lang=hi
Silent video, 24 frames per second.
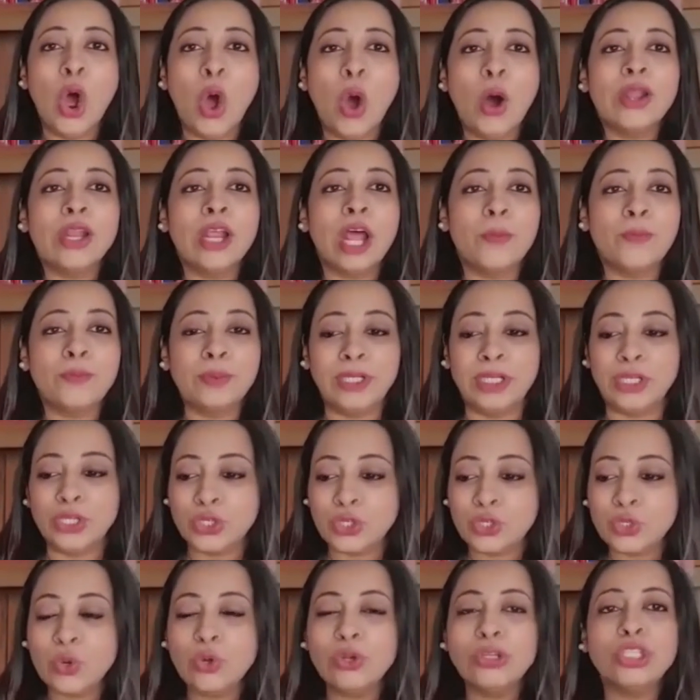और अपनी
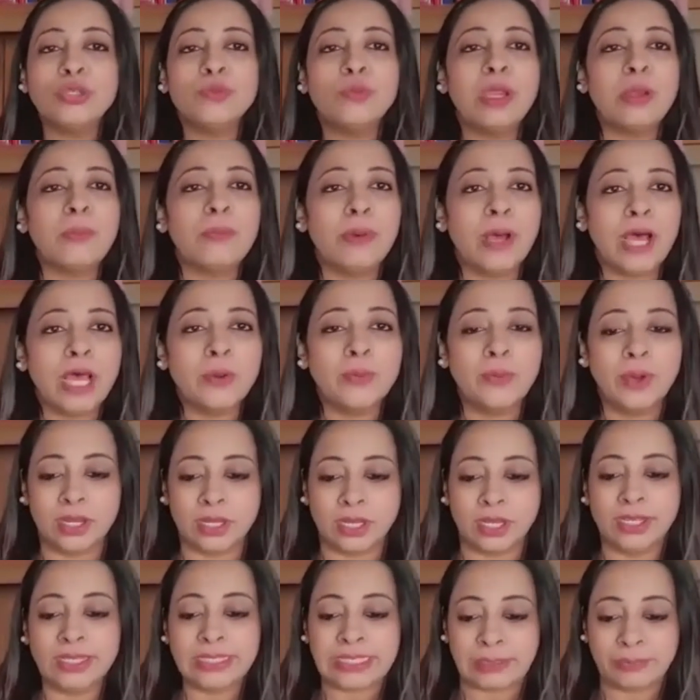चोंच में भर
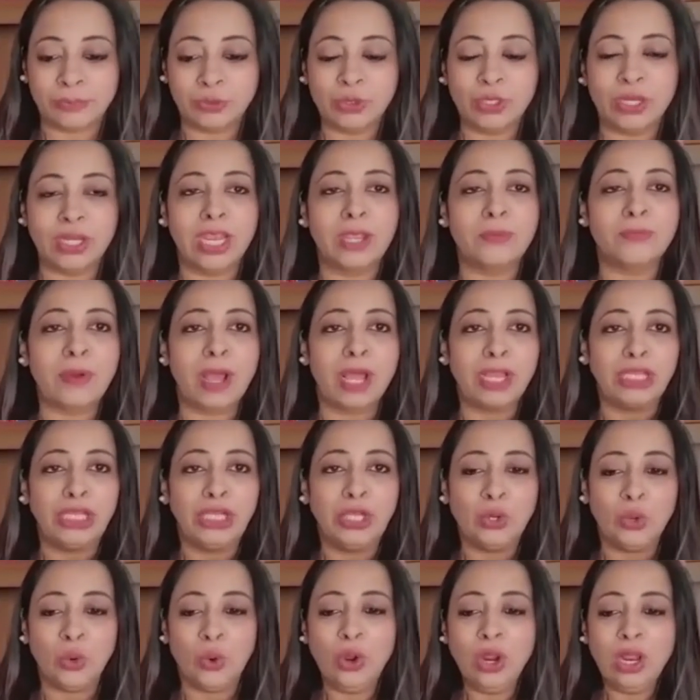भर के समुद्र के
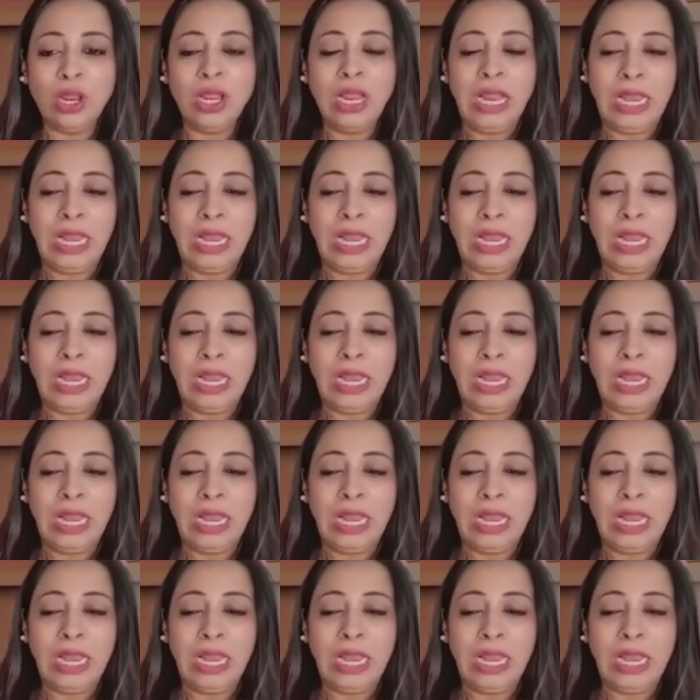पानी को